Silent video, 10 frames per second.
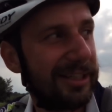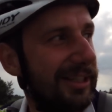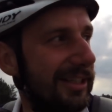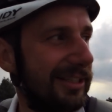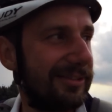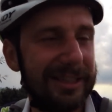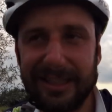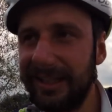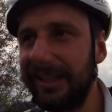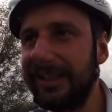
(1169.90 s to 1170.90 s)
делать
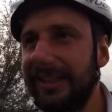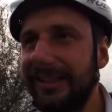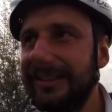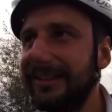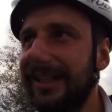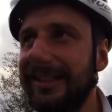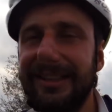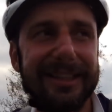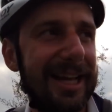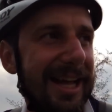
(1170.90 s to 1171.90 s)
название, а?
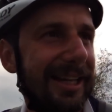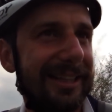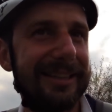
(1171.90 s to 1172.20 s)
Красота.